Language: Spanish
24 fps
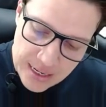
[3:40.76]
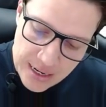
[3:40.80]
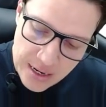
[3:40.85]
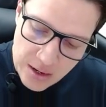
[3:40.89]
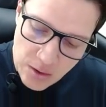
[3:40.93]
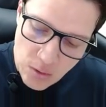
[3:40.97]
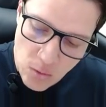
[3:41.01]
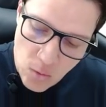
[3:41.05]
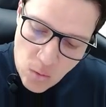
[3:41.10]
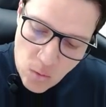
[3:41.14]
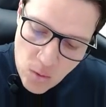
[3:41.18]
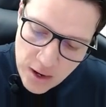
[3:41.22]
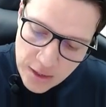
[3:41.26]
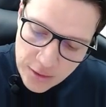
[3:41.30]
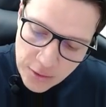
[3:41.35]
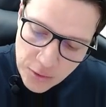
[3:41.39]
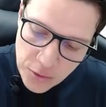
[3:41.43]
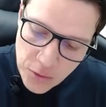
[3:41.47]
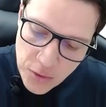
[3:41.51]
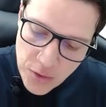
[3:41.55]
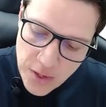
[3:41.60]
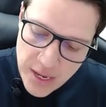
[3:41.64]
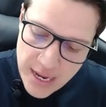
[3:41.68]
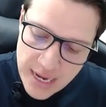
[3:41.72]
a la
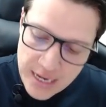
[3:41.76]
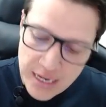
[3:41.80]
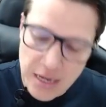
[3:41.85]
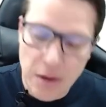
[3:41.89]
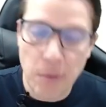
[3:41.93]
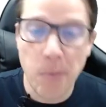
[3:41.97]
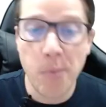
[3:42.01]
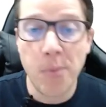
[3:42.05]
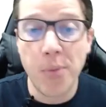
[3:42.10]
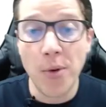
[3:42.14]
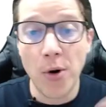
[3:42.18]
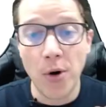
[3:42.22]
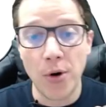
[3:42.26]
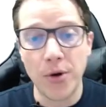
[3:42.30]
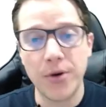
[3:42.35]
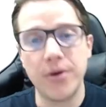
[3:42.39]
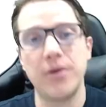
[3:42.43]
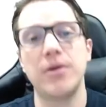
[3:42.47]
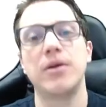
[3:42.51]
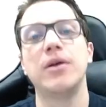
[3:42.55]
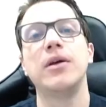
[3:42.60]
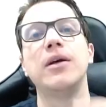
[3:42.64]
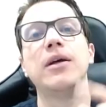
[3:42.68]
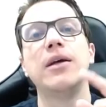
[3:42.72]
4 de x
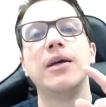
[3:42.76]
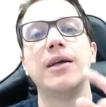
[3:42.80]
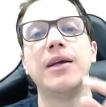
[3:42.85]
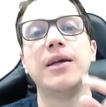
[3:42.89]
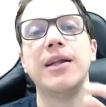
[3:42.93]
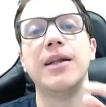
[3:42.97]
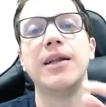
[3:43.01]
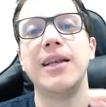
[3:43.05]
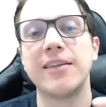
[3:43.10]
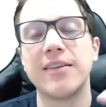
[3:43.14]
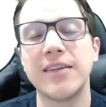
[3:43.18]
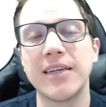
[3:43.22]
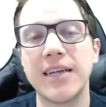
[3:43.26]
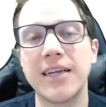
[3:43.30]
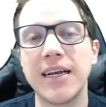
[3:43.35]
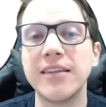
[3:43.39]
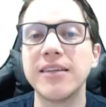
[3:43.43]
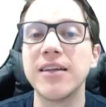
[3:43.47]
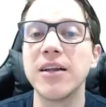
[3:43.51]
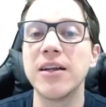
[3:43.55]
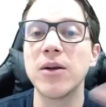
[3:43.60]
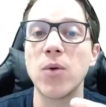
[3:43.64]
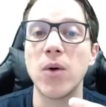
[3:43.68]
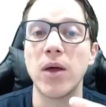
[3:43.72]
por la
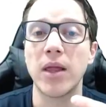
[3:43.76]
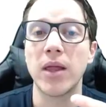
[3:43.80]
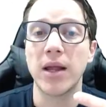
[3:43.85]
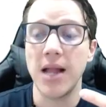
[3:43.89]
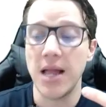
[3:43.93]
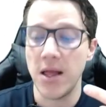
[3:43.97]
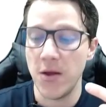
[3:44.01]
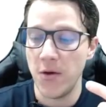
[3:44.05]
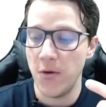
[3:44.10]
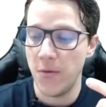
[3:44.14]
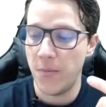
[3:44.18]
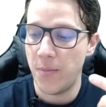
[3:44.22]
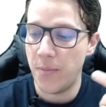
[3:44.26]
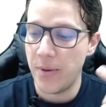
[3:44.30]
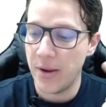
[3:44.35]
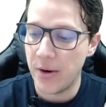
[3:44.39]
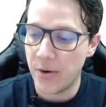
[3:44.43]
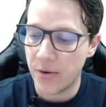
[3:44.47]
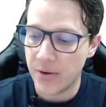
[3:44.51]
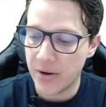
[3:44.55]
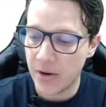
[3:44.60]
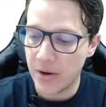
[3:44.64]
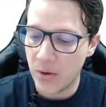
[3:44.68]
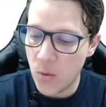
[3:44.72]
secante al cuadrado.
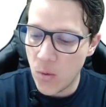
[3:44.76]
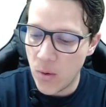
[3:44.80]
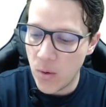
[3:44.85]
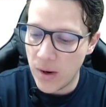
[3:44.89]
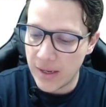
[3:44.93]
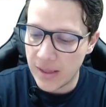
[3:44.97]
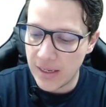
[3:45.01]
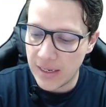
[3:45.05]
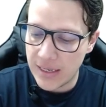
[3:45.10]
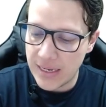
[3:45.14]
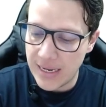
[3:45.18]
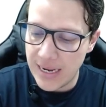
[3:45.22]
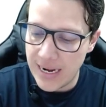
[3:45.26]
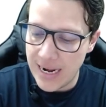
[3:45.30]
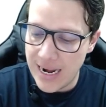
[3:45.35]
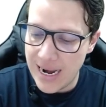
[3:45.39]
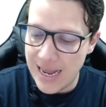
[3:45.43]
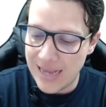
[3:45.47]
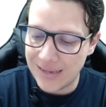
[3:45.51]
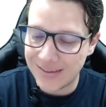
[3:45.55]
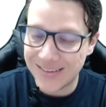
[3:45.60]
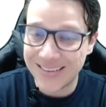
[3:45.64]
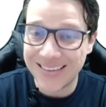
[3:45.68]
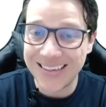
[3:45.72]
Pero recuerda que
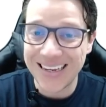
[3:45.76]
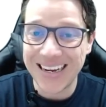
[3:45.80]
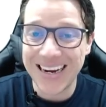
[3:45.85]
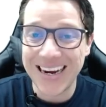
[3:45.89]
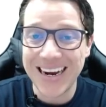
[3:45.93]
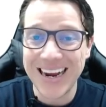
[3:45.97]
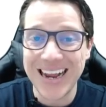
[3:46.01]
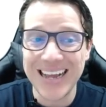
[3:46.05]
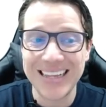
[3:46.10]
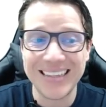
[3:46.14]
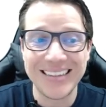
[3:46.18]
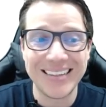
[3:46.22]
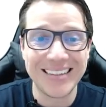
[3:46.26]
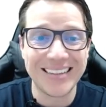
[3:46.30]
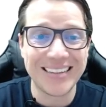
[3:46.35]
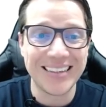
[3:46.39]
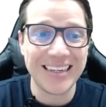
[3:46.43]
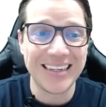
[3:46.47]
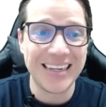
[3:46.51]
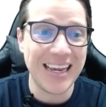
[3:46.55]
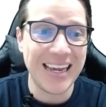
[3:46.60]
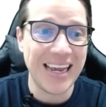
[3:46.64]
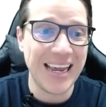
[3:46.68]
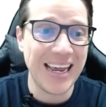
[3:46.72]
la
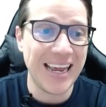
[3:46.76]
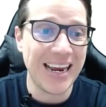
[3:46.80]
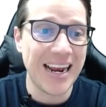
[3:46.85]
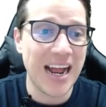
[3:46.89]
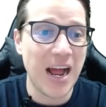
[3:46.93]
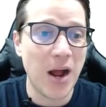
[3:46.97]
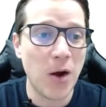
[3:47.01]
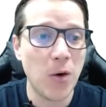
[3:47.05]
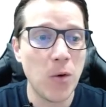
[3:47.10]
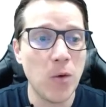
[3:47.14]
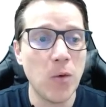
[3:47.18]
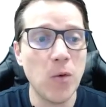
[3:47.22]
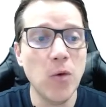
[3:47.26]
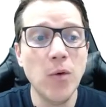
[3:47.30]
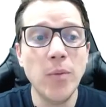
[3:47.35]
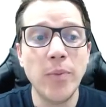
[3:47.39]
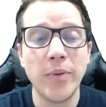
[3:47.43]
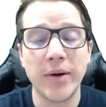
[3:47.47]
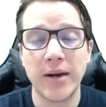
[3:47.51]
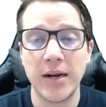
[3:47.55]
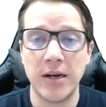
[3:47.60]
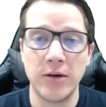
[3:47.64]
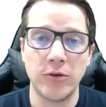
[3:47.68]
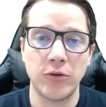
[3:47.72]
secante era u
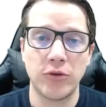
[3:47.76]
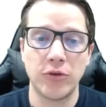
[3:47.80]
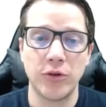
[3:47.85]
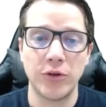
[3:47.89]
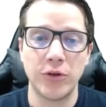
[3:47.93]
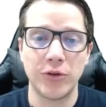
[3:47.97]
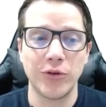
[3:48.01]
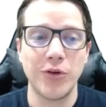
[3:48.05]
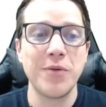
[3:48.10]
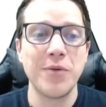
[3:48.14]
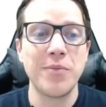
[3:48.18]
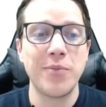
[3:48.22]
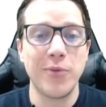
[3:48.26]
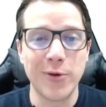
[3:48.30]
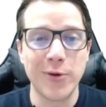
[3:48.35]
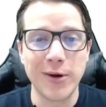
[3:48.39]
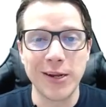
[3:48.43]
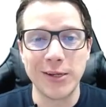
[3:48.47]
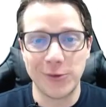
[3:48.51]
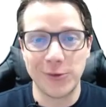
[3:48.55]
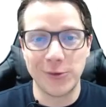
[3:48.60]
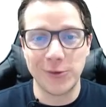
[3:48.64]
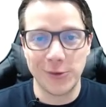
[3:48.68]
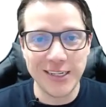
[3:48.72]
para nosotros y por
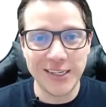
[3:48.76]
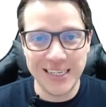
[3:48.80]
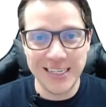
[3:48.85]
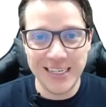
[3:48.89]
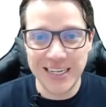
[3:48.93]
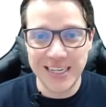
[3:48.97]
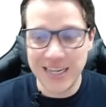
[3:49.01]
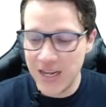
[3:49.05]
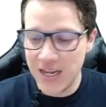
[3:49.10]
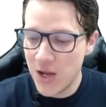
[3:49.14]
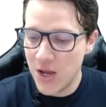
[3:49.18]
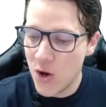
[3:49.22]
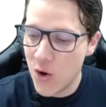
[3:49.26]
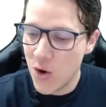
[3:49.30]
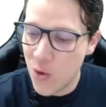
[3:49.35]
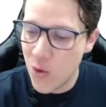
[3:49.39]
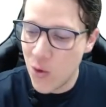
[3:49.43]
eso sería